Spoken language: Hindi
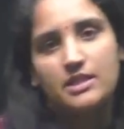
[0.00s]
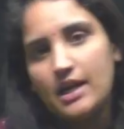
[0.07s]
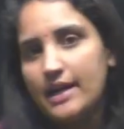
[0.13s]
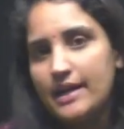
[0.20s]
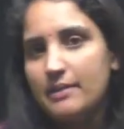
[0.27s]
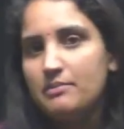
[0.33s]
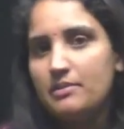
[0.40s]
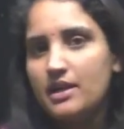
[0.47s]

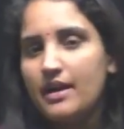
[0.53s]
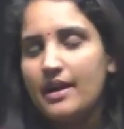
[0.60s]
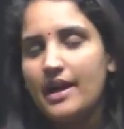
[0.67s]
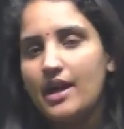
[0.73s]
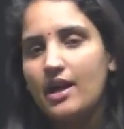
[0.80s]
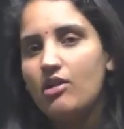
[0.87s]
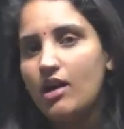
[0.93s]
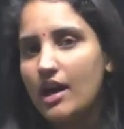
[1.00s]
अटेम्प्ट करने
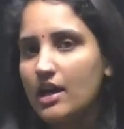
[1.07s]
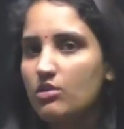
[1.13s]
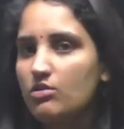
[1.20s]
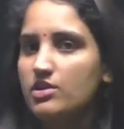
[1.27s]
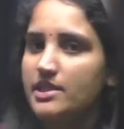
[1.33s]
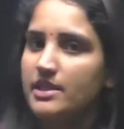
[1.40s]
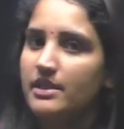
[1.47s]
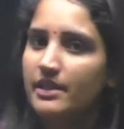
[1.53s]
हैं हर
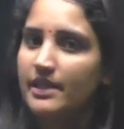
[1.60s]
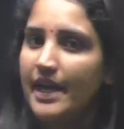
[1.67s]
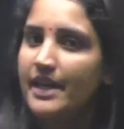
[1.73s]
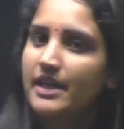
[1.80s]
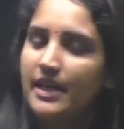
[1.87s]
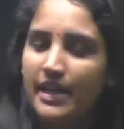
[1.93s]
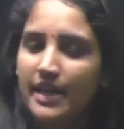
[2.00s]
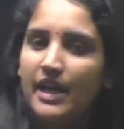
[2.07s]
क्वेश्चन कैरी
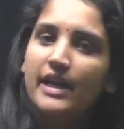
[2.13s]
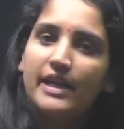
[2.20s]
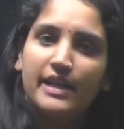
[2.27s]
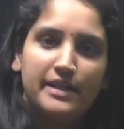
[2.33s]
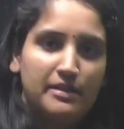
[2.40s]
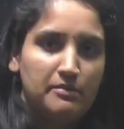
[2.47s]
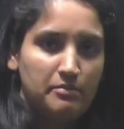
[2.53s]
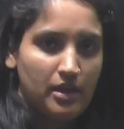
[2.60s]
करेगा एक
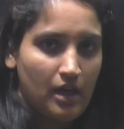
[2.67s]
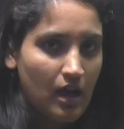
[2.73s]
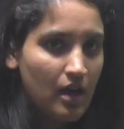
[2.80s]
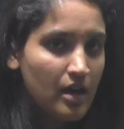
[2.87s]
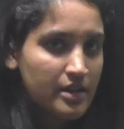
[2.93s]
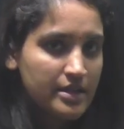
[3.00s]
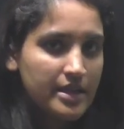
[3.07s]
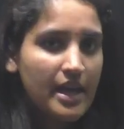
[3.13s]
नंबर का
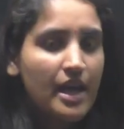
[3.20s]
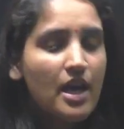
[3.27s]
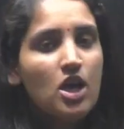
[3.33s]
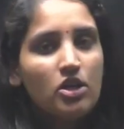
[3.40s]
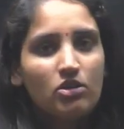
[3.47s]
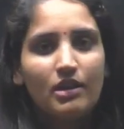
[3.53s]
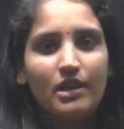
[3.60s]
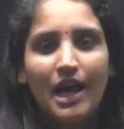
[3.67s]
ठीक है
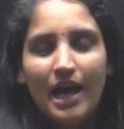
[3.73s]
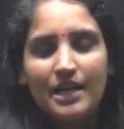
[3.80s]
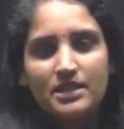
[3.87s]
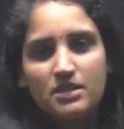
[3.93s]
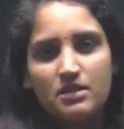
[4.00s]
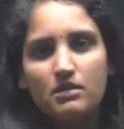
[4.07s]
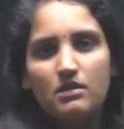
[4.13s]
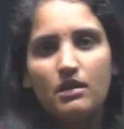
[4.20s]
तो
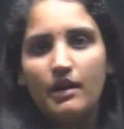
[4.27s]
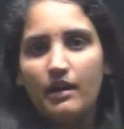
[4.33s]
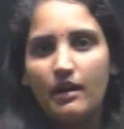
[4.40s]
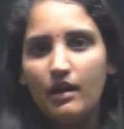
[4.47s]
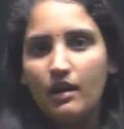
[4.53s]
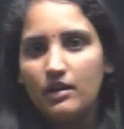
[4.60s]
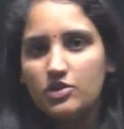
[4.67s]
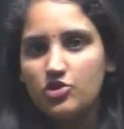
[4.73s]

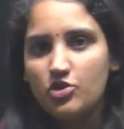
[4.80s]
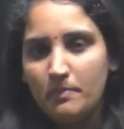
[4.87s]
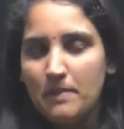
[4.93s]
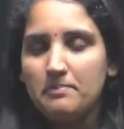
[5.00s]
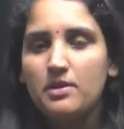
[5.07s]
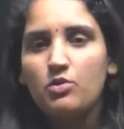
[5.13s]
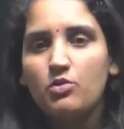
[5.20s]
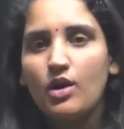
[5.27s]
लास्ट जो
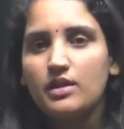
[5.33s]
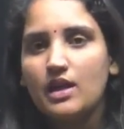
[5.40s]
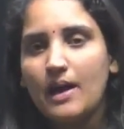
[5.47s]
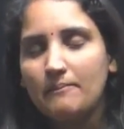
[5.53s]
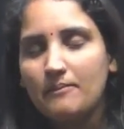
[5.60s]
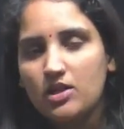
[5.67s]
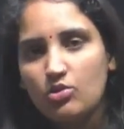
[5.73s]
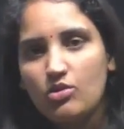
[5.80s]
पेपर हुआ था
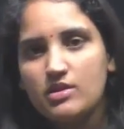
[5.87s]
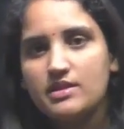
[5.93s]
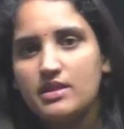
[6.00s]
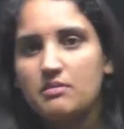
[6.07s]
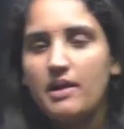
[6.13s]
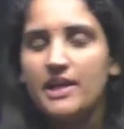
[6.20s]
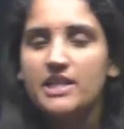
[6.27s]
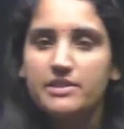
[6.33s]
आपका
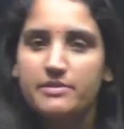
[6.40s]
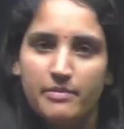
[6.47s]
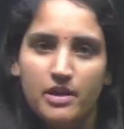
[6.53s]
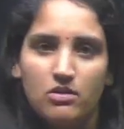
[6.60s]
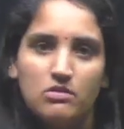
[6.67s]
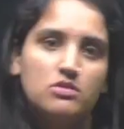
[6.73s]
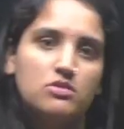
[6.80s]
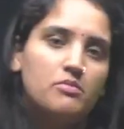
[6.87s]
2022 में
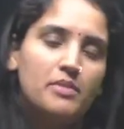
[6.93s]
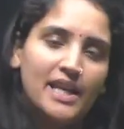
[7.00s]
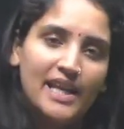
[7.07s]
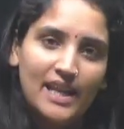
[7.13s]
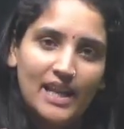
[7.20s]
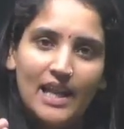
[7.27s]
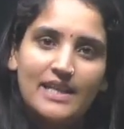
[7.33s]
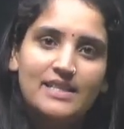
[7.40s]
उसको मैंने
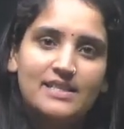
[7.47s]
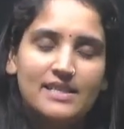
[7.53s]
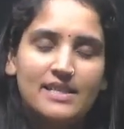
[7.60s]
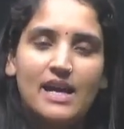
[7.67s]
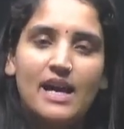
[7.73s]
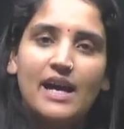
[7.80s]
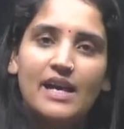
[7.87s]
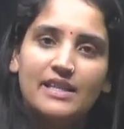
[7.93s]
एनालाइज किया
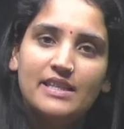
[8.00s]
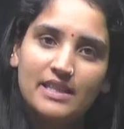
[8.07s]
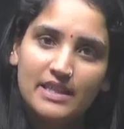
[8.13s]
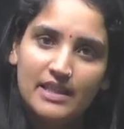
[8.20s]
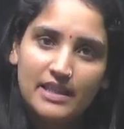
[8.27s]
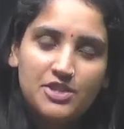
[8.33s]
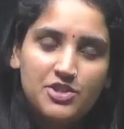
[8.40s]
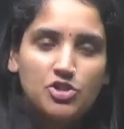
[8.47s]
है कि
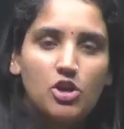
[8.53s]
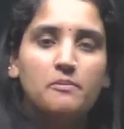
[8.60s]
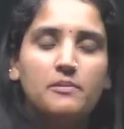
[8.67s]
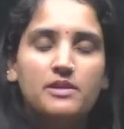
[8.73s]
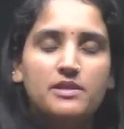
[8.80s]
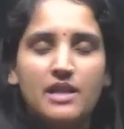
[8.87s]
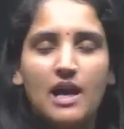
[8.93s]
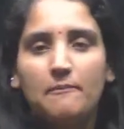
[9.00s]
किस टॉपिक
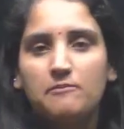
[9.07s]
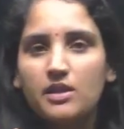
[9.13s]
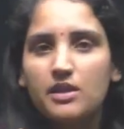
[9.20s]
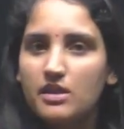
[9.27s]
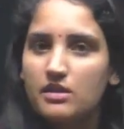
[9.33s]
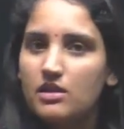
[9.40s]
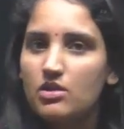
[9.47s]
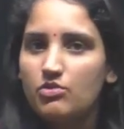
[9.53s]
से आपके
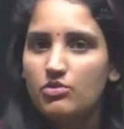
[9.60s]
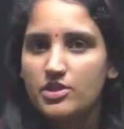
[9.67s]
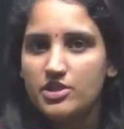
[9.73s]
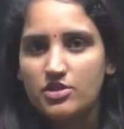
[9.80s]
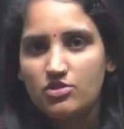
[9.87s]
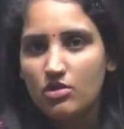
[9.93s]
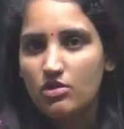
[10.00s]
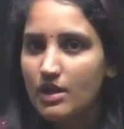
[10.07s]
कितने
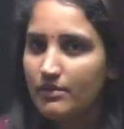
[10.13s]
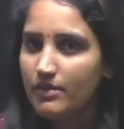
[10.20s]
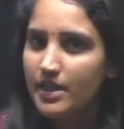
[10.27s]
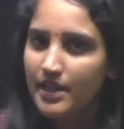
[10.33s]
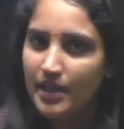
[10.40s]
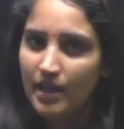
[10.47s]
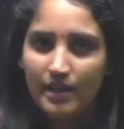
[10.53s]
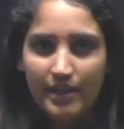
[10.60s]
क्वेश्चंस को कवर
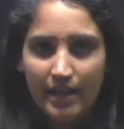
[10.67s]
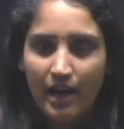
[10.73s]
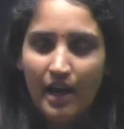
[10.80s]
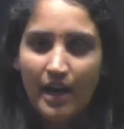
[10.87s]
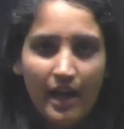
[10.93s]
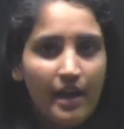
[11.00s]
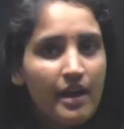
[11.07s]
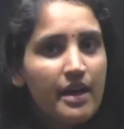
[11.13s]
किया गया
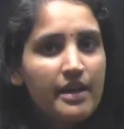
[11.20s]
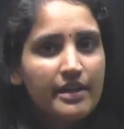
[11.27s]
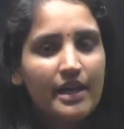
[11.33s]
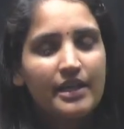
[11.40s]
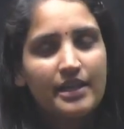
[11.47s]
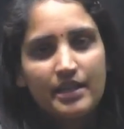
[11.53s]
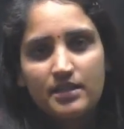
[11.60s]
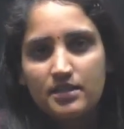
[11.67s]
है या
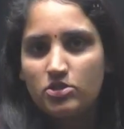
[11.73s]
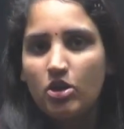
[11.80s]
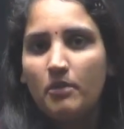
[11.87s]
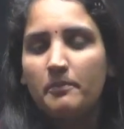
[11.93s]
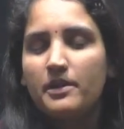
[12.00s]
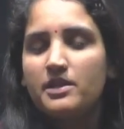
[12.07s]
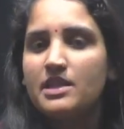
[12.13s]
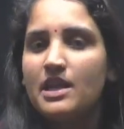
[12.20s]
किस
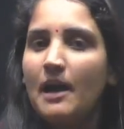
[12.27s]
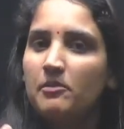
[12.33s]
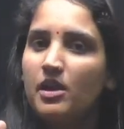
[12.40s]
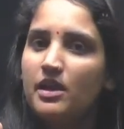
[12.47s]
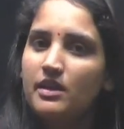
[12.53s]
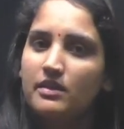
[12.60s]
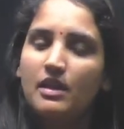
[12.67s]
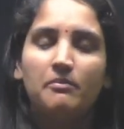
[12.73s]
टॉपिक से आपके
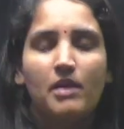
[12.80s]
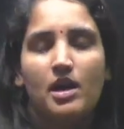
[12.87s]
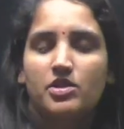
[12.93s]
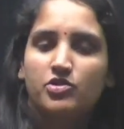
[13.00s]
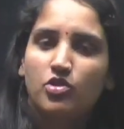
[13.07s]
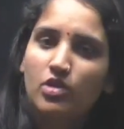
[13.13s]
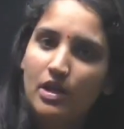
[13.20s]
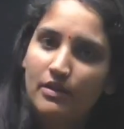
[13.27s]
कितने मार्क्स
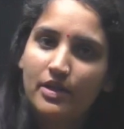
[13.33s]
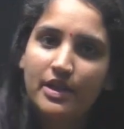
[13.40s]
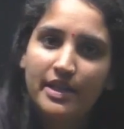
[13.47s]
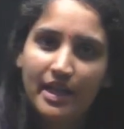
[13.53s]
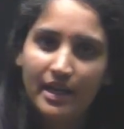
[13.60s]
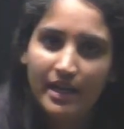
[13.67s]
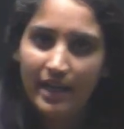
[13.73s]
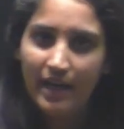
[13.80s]
को कवर
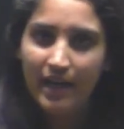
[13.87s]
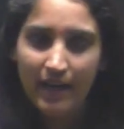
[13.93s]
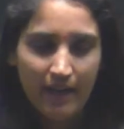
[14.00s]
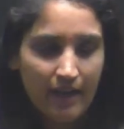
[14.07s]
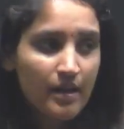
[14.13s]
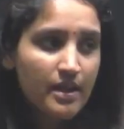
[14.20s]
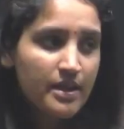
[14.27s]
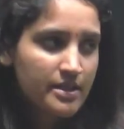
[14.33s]
किया गया है
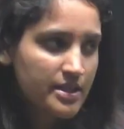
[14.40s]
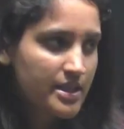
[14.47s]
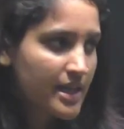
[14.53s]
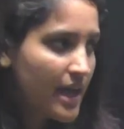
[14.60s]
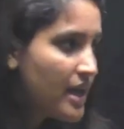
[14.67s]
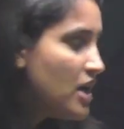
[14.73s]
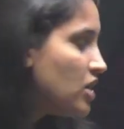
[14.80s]
ठीक है तो